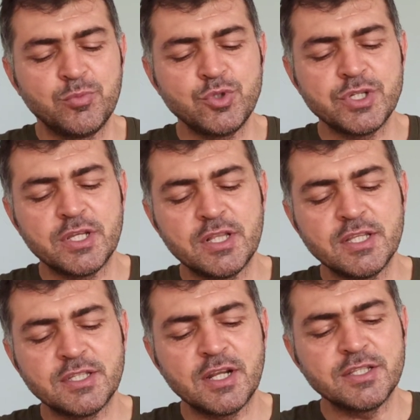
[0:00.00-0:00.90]
Bu
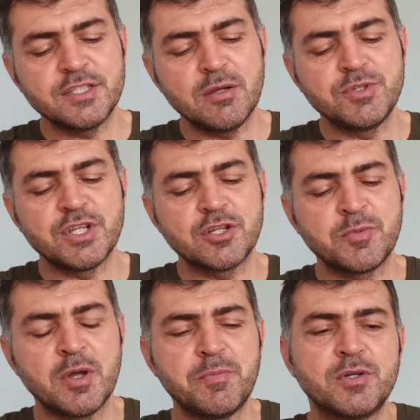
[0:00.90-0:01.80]
şekilde sanatsal bir
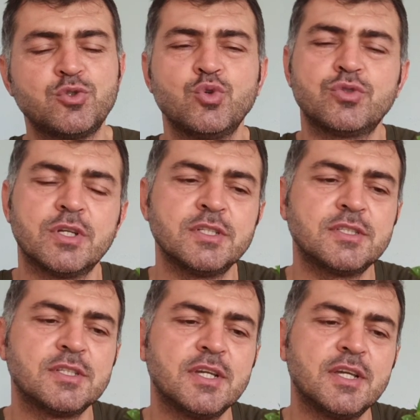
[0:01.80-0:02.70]
çalışma yapmak
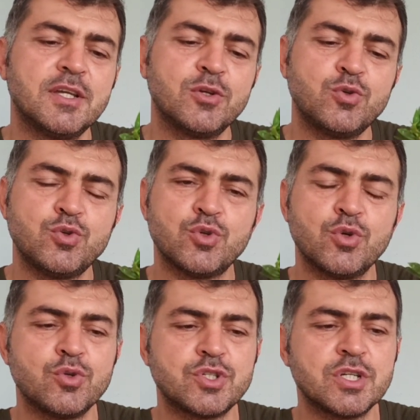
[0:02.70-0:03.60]
istiyorsanız
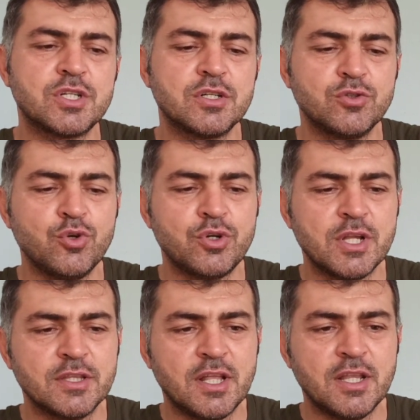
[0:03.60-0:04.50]
küçük, şık
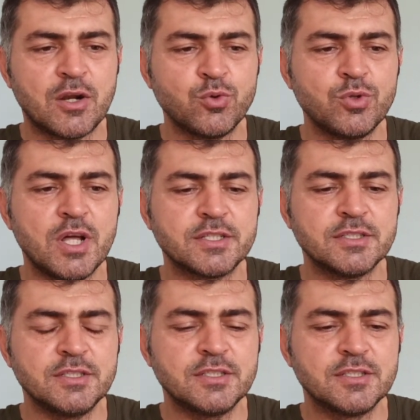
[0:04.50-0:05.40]
görünen dallara
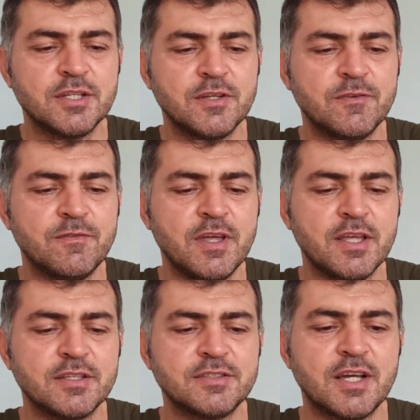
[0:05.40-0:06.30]
uygularsınız
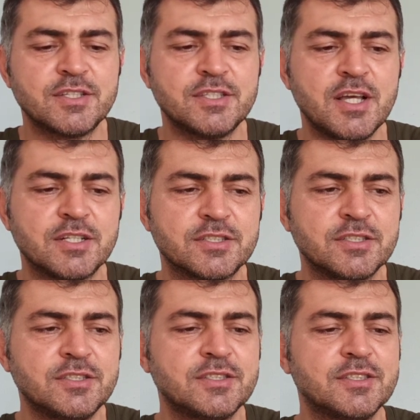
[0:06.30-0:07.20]
ve saksıya
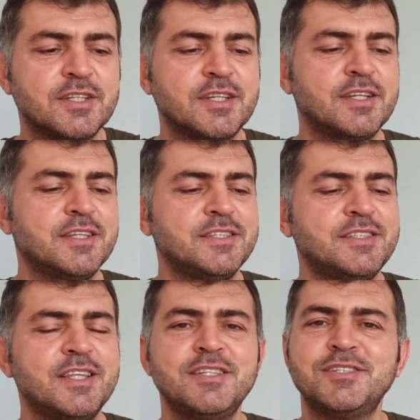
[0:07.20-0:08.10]
alırsınız.
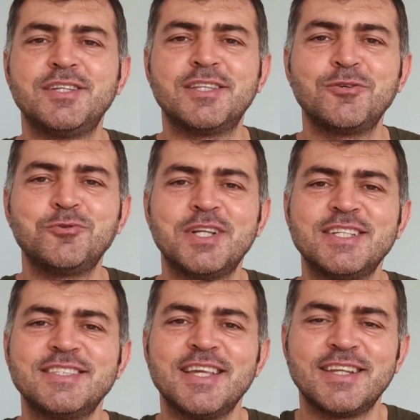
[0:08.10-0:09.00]
İstediğiniz yerde
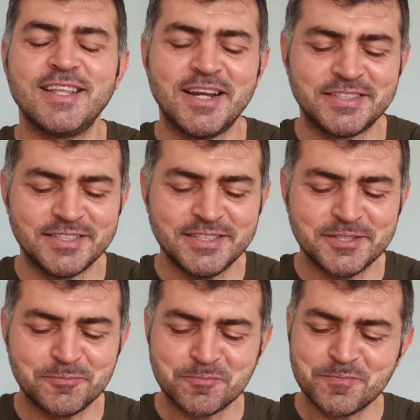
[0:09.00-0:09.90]
güzelce sergilersiniz.